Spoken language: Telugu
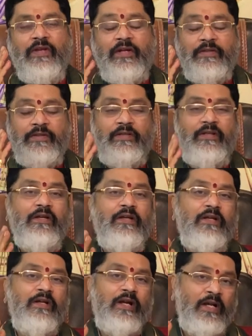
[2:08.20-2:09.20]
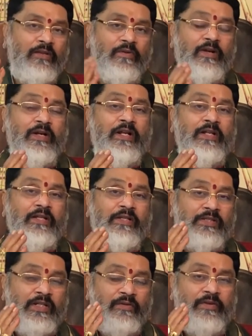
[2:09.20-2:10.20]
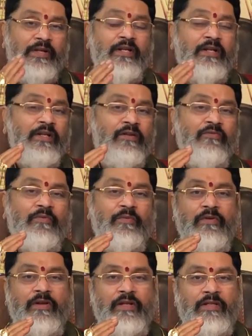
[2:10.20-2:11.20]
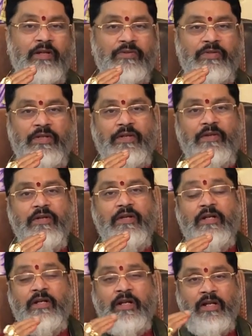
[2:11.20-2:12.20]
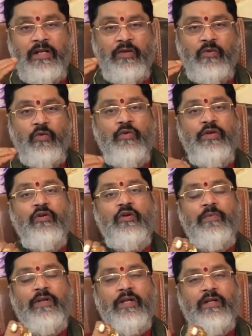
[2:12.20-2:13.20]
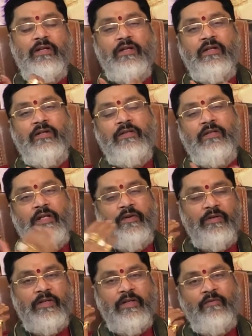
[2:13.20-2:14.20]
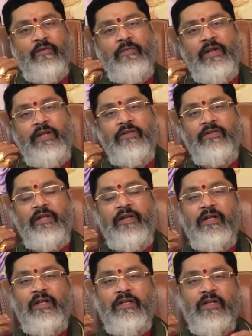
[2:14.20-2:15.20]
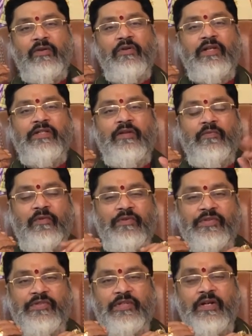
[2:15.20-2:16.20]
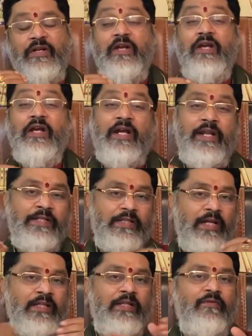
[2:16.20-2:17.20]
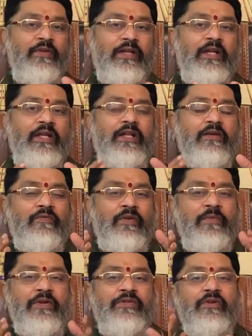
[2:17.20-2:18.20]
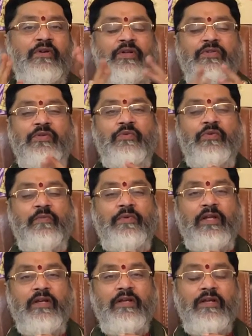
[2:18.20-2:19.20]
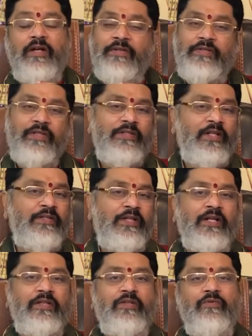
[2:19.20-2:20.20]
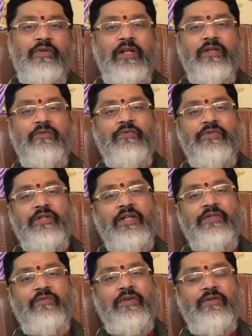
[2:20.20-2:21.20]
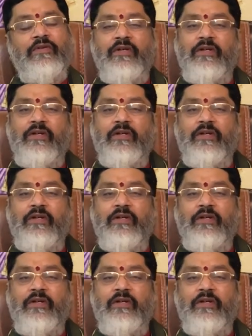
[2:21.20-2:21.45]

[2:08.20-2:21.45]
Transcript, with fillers: అంచేత అది వెళ్ళడానికి జనవరి ఎండింగ్లో ఫిబ్రవరిలో వెళ్తాడు శని కానీ గురువు ఈ లోపల నవంబర్ ఐదో తారీఖు కల్లా ధనురాశిలో ప్రవేశిస్తాడు కనీసం అంతవరకైనా వన్ మ్యాన్ షో కానీ జరుగుతుందన్నమాట అంటే చాలా జాగ్రత్తగా ఉండాలి వృషిక రాశి వారు